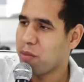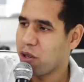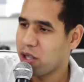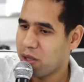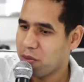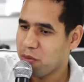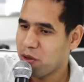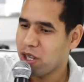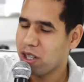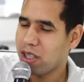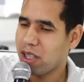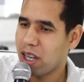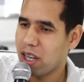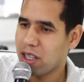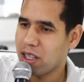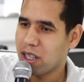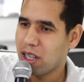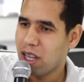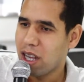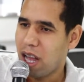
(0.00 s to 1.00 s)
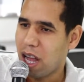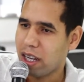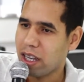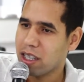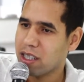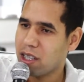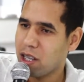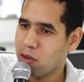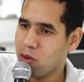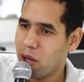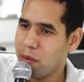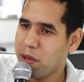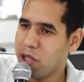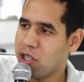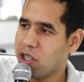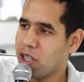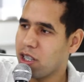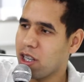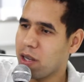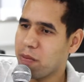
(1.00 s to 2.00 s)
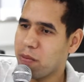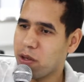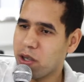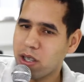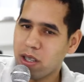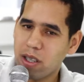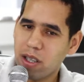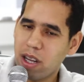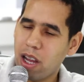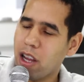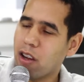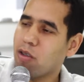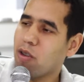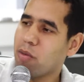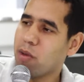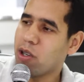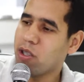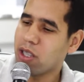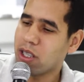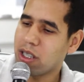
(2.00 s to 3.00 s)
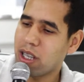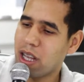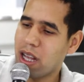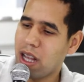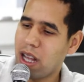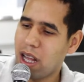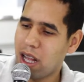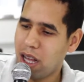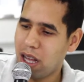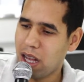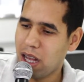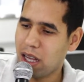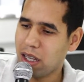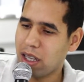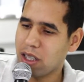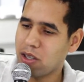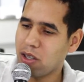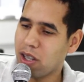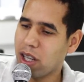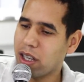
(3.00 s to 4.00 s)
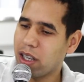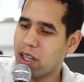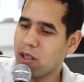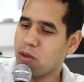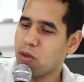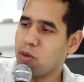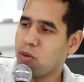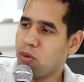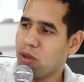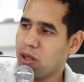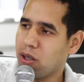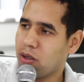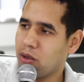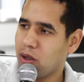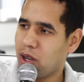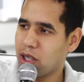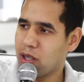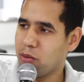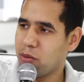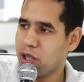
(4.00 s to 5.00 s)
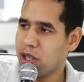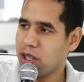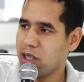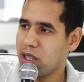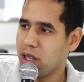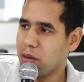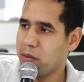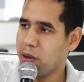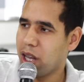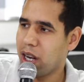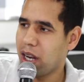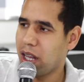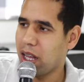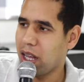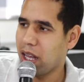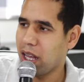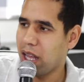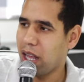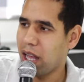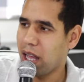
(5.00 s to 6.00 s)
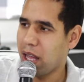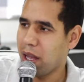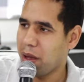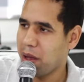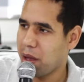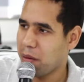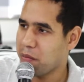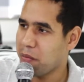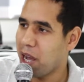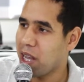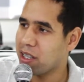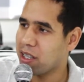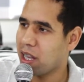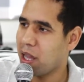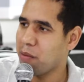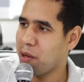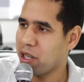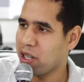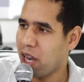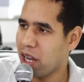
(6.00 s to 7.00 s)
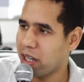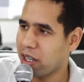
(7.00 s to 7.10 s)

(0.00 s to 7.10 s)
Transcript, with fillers: é muito importante. A questão do Emidinho é, por, é, como eu disse, a, a, questão da agricultura no nosso município ela é, é basicamente